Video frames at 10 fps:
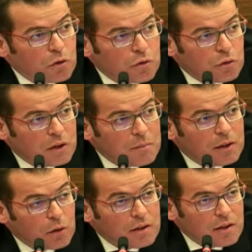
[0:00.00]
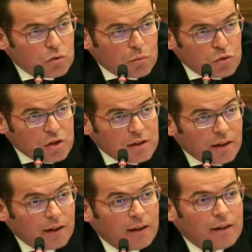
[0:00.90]
de ce débat d'orientation
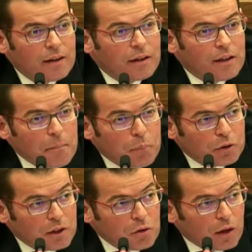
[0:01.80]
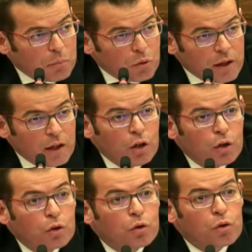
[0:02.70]
budgétaire, il est important de rappeler
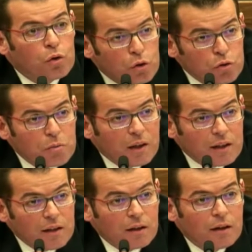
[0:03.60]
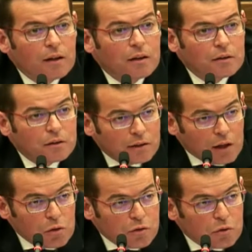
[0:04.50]
que le numérique dans
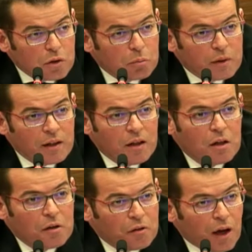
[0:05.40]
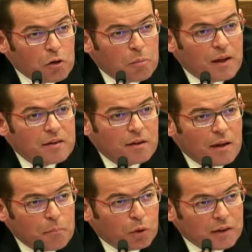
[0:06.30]
le CDOB a une place
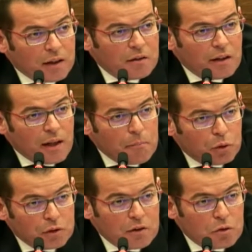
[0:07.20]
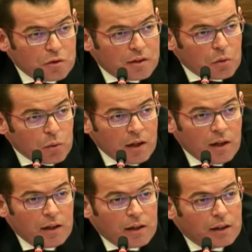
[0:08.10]
importante, il est important de le saluer,
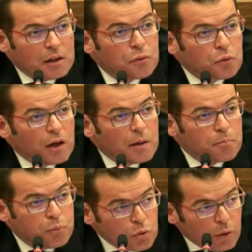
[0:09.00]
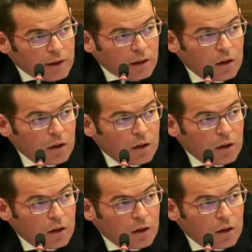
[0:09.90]
et qu'il faut aller plus loin